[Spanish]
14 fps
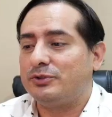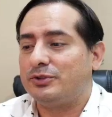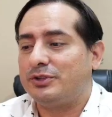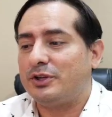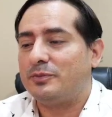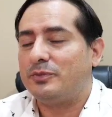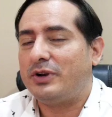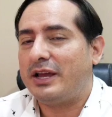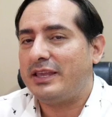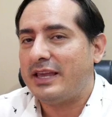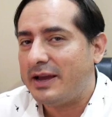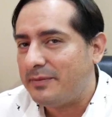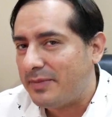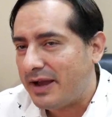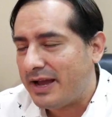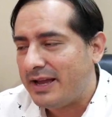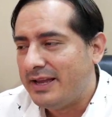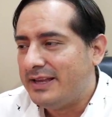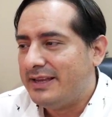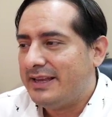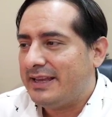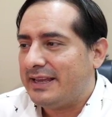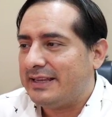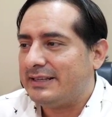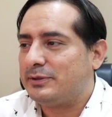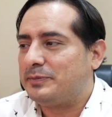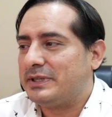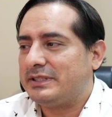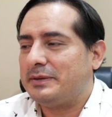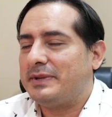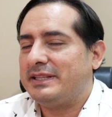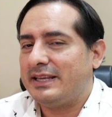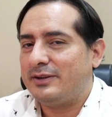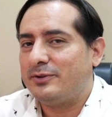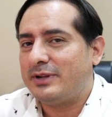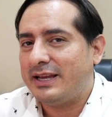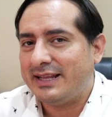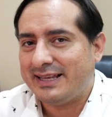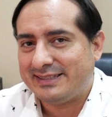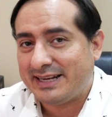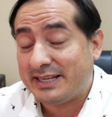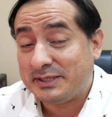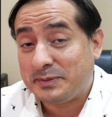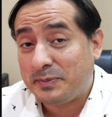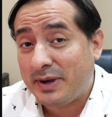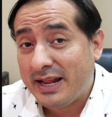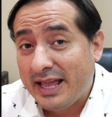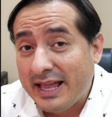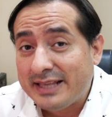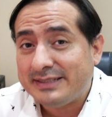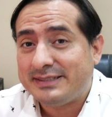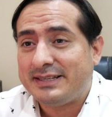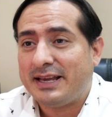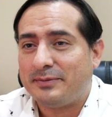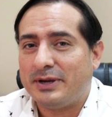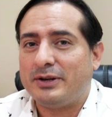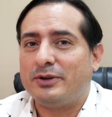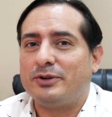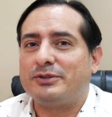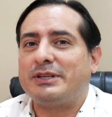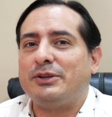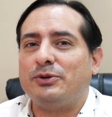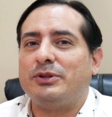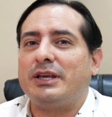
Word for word: Ciro Murayama, eh, supuestamente en un aire de transparencia, bueno, nos ayuda